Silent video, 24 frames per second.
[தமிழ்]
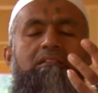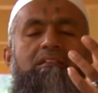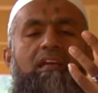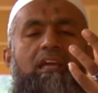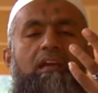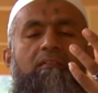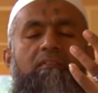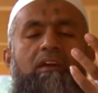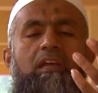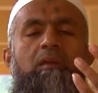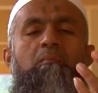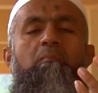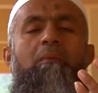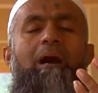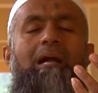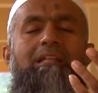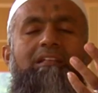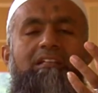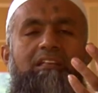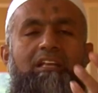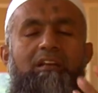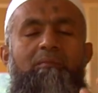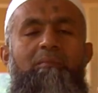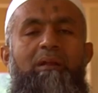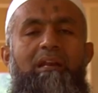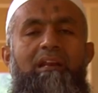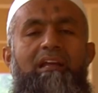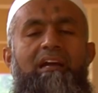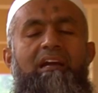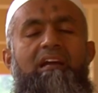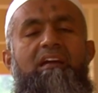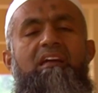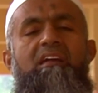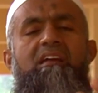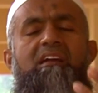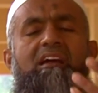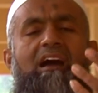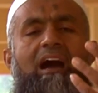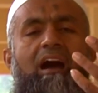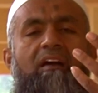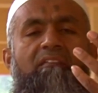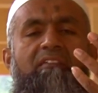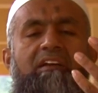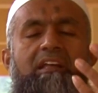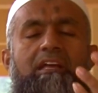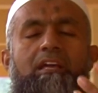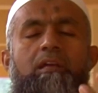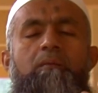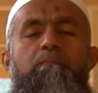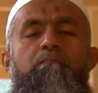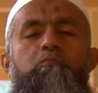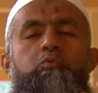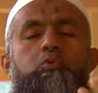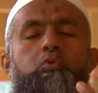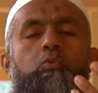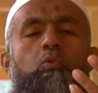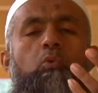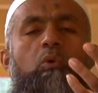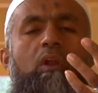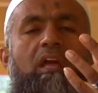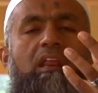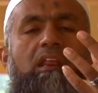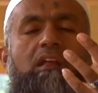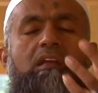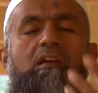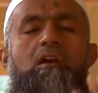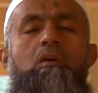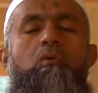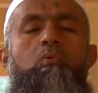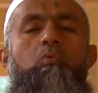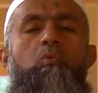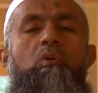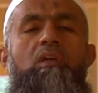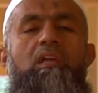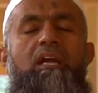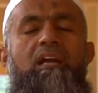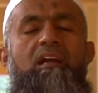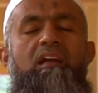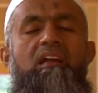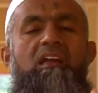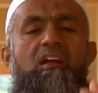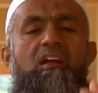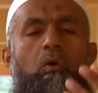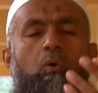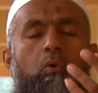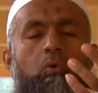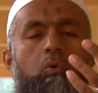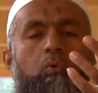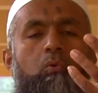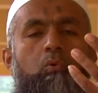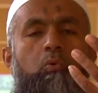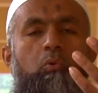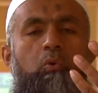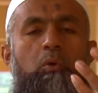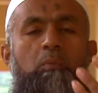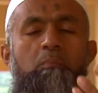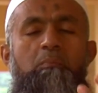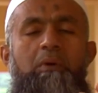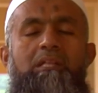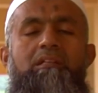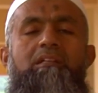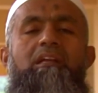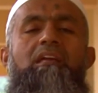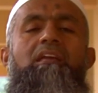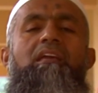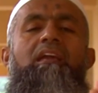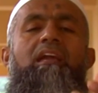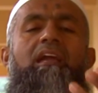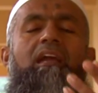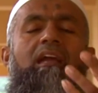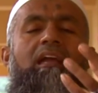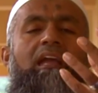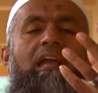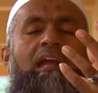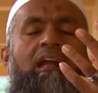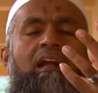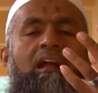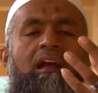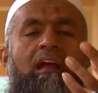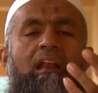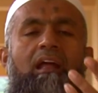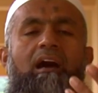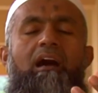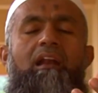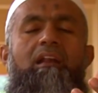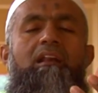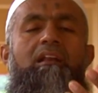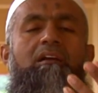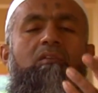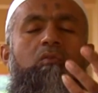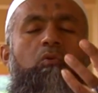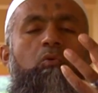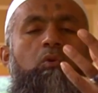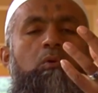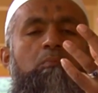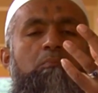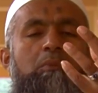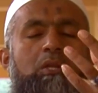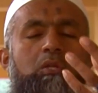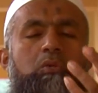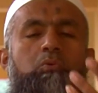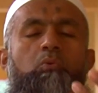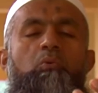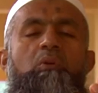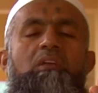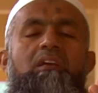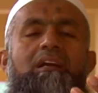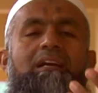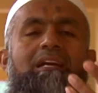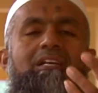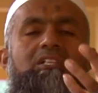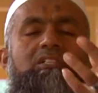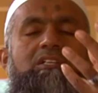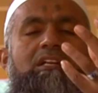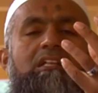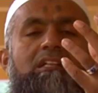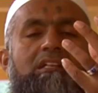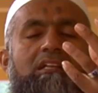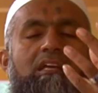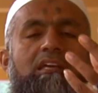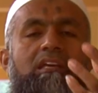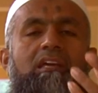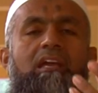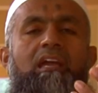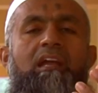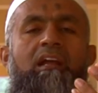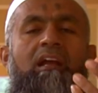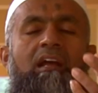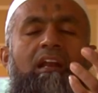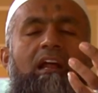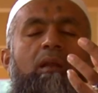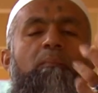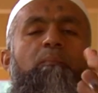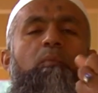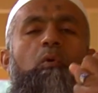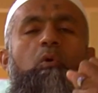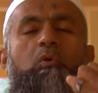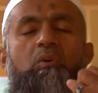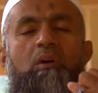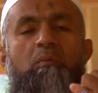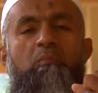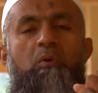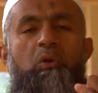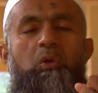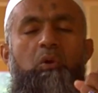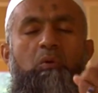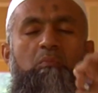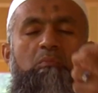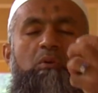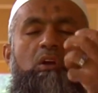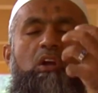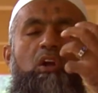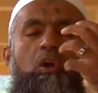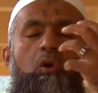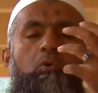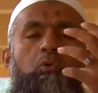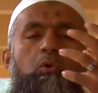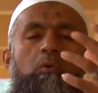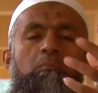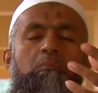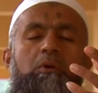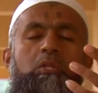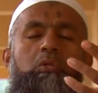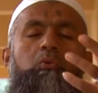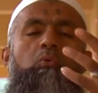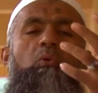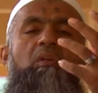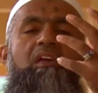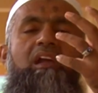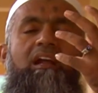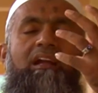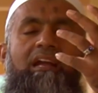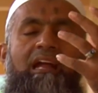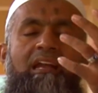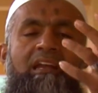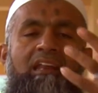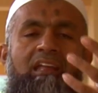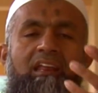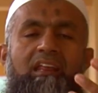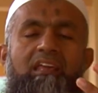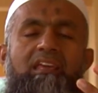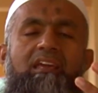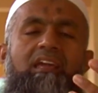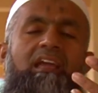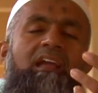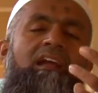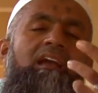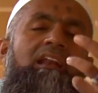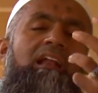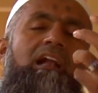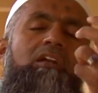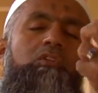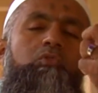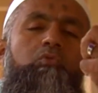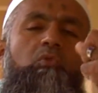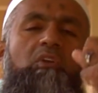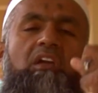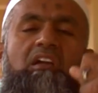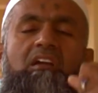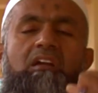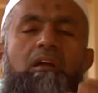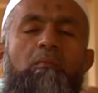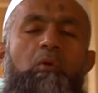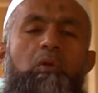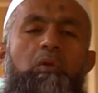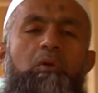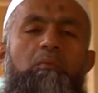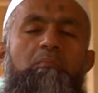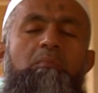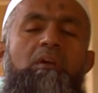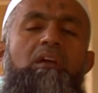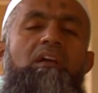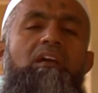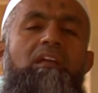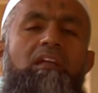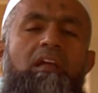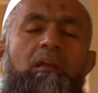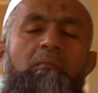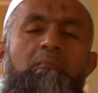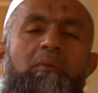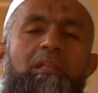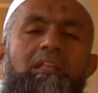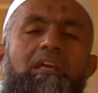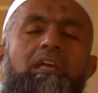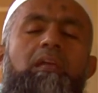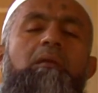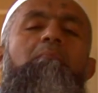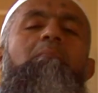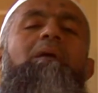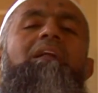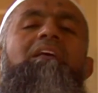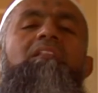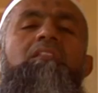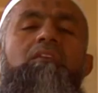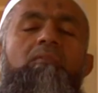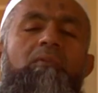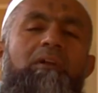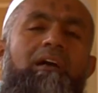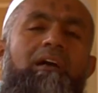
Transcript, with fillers: தேவை மாத்திரமல்ல அவரை சூழ இருக்கக்கூடிய ஒரு குடும்பத்தையே எங்களால் குடும்பத்துடைய கஷ்டத்தையே எங்களால் போக்க முடியும் குடும்பத்துடைய கண்ணீரையே எங்களால் துடைக்க முடியும் என்பதை மறந்து